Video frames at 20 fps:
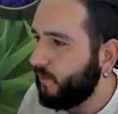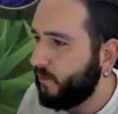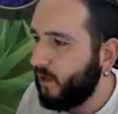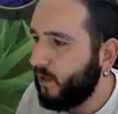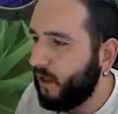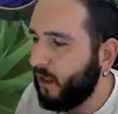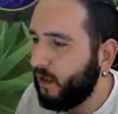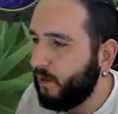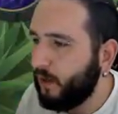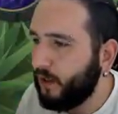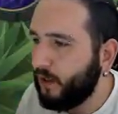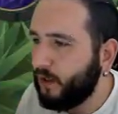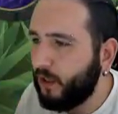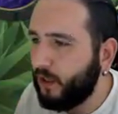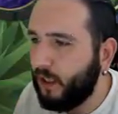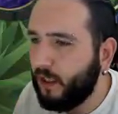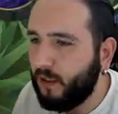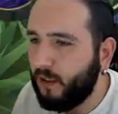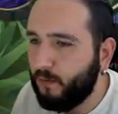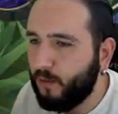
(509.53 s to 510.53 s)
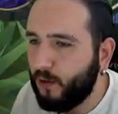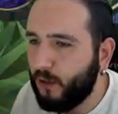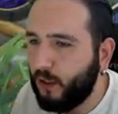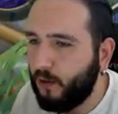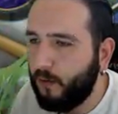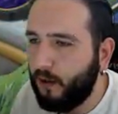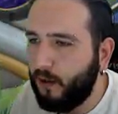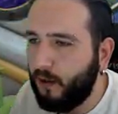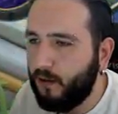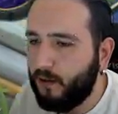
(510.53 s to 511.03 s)
Araba aşağı gitmiş
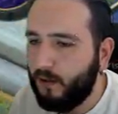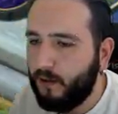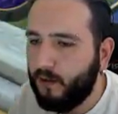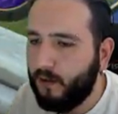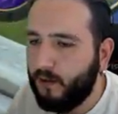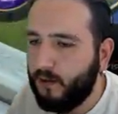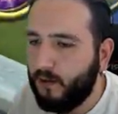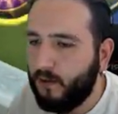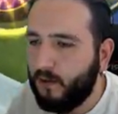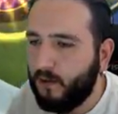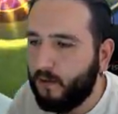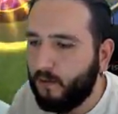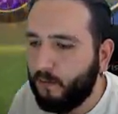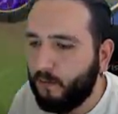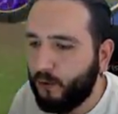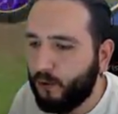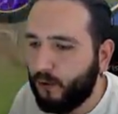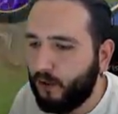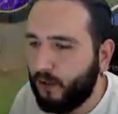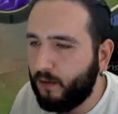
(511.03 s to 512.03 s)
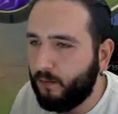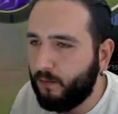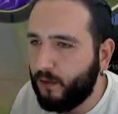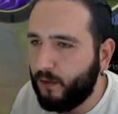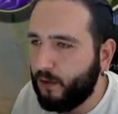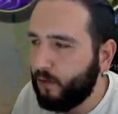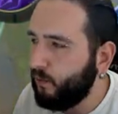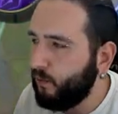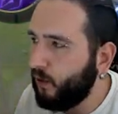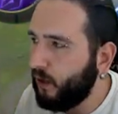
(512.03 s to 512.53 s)
ama boşuna
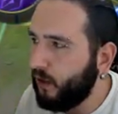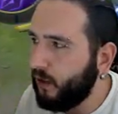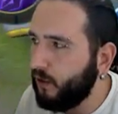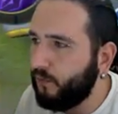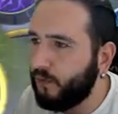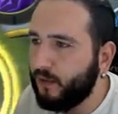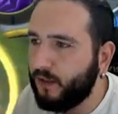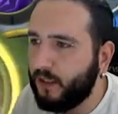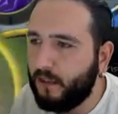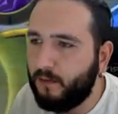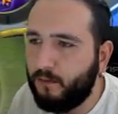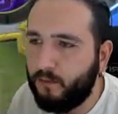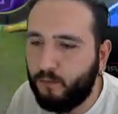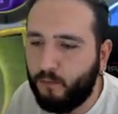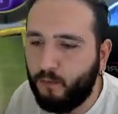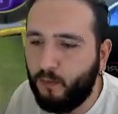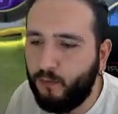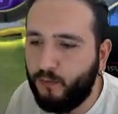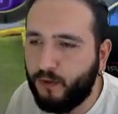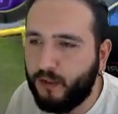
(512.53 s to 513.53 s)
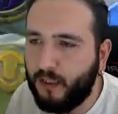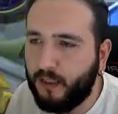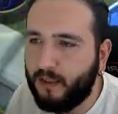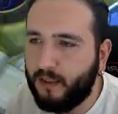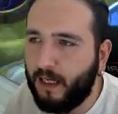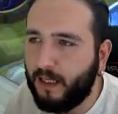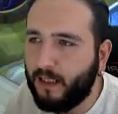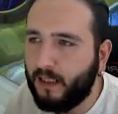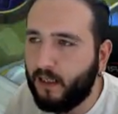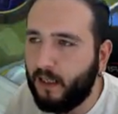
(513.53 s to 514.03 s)
gitmiş. Bu arada fırsat bu fırsat
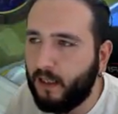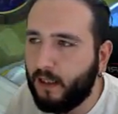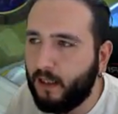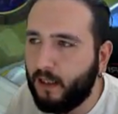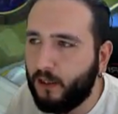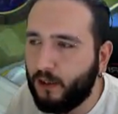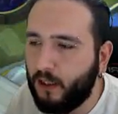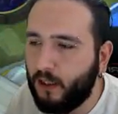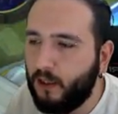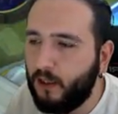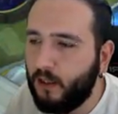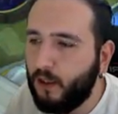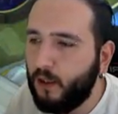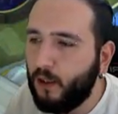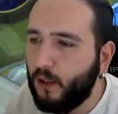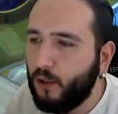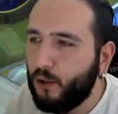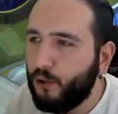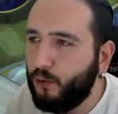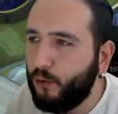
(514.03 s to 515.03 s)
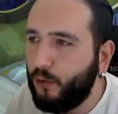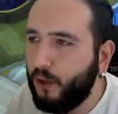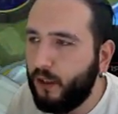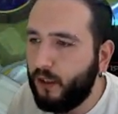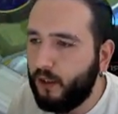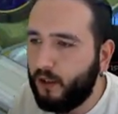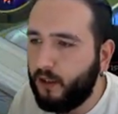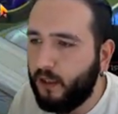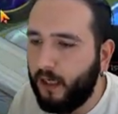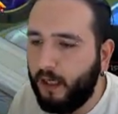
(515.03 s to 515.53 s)
derken arkadaşlar şurayı
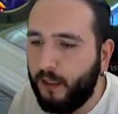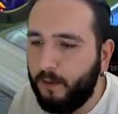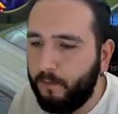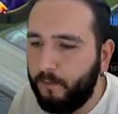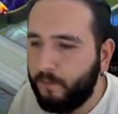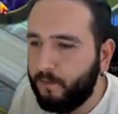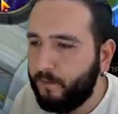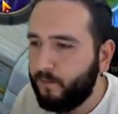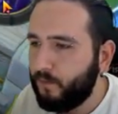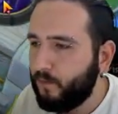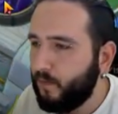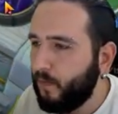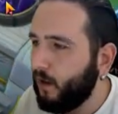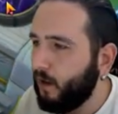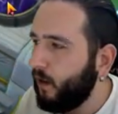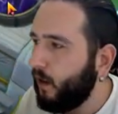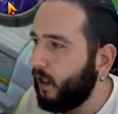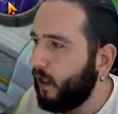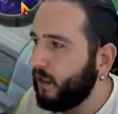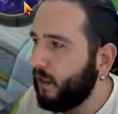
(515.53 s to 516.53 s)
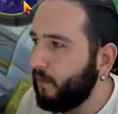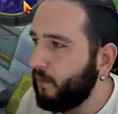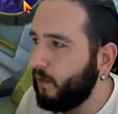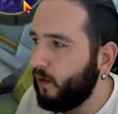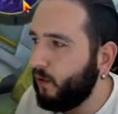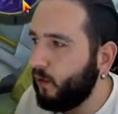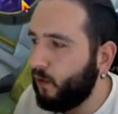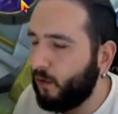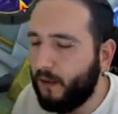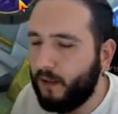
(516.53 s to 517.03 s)
ittirelim.
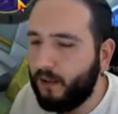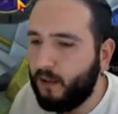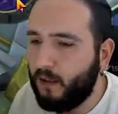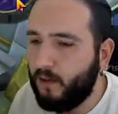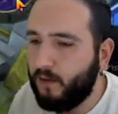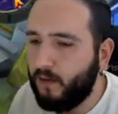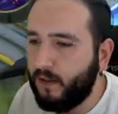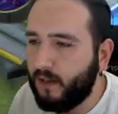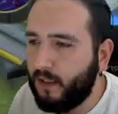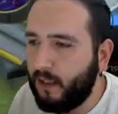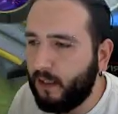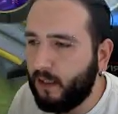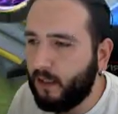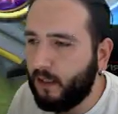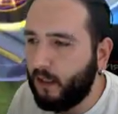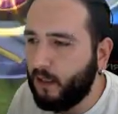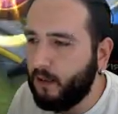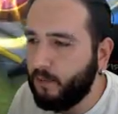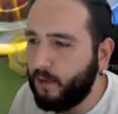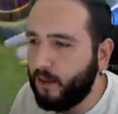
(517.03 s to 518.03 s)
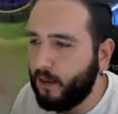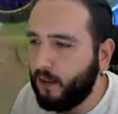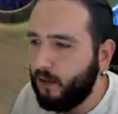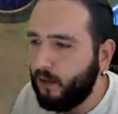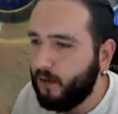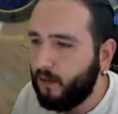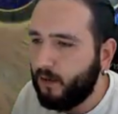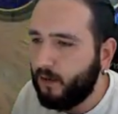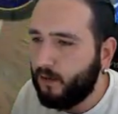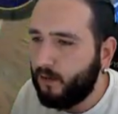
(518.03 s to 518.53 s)
Adamların ormanlarını vesaire alalım ki
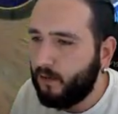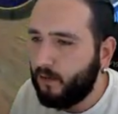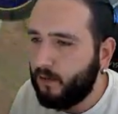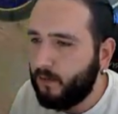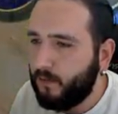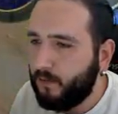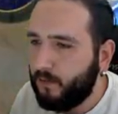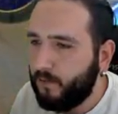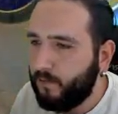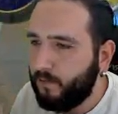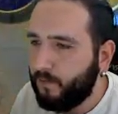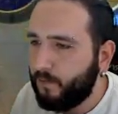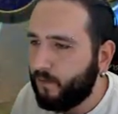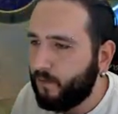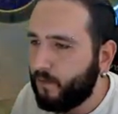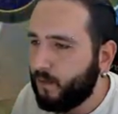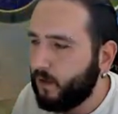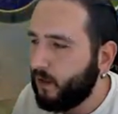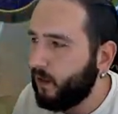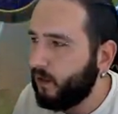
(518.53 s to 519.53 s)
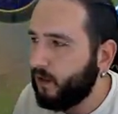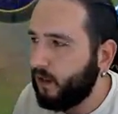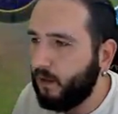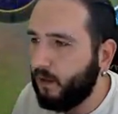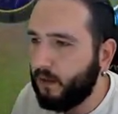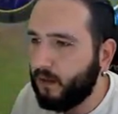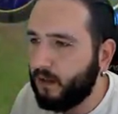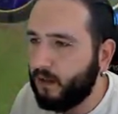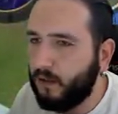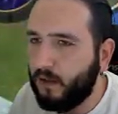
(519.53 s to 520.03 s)

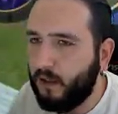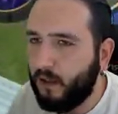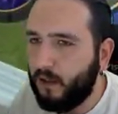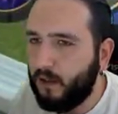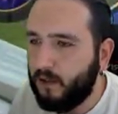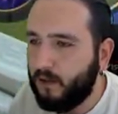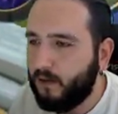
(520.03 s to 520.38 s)
kasılamasınlar.